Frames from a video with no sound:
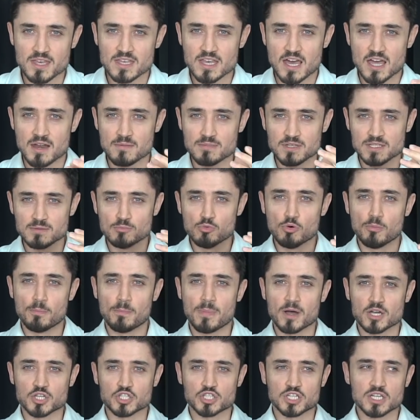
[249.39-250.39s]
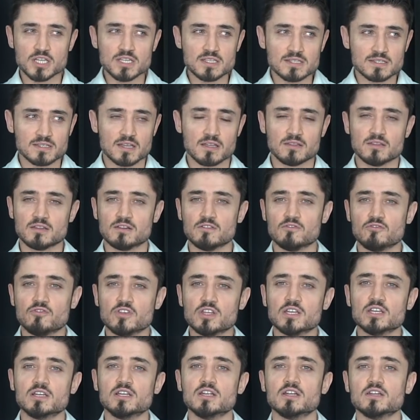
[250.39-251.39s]
Yani bizim o başka insanların
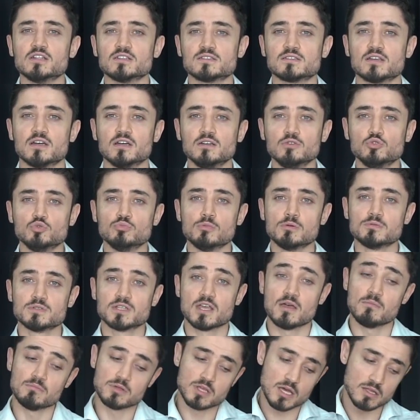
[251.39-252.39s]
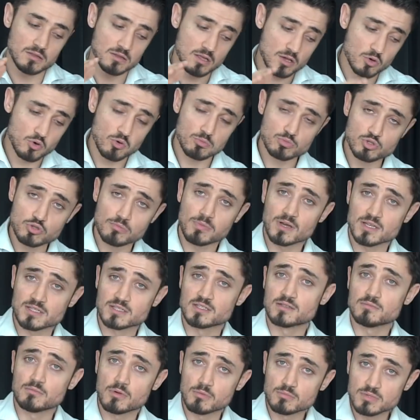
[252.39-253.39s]
fikirlerine saygı duymamız hem kendi egomuzu
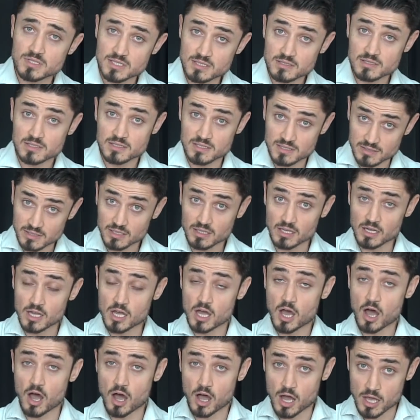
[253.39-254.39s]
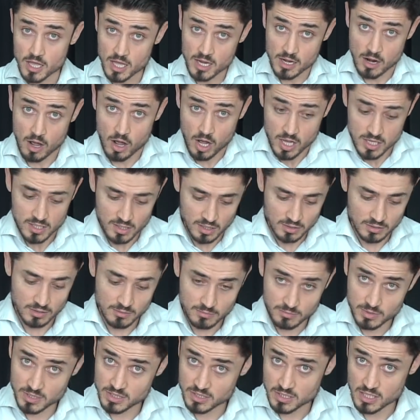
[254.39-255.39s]
bastırmamızı yani aynı
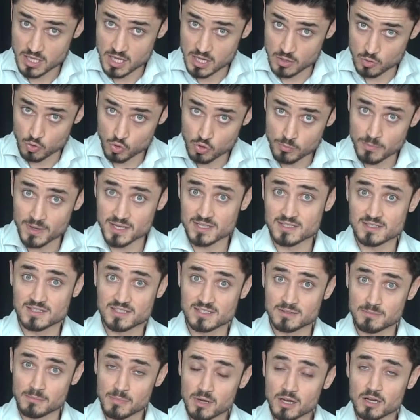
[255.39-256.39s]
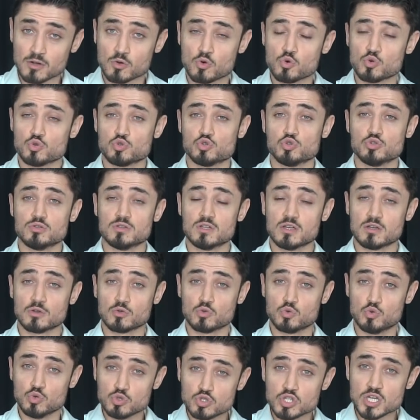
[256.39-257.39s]
anda bir egoyu bastırma konusunda
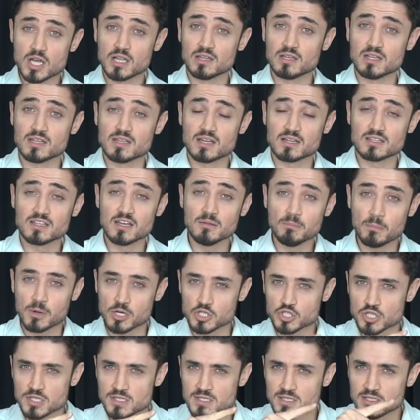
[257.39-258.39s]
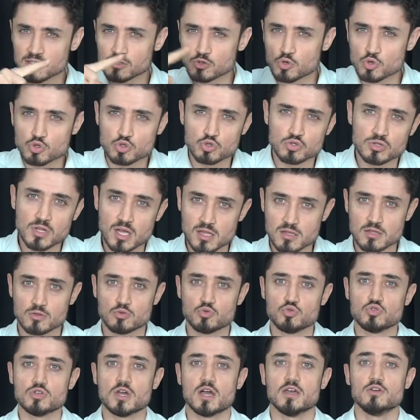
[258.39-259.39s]
güç elde ederken başkasının gözünden de
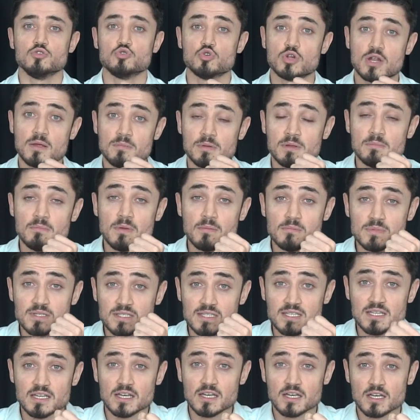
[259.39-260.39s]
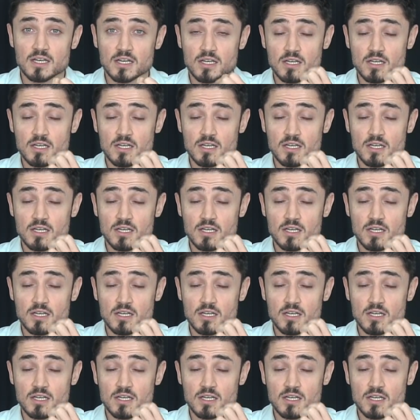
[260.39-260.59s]
dünyayı görebilmemizi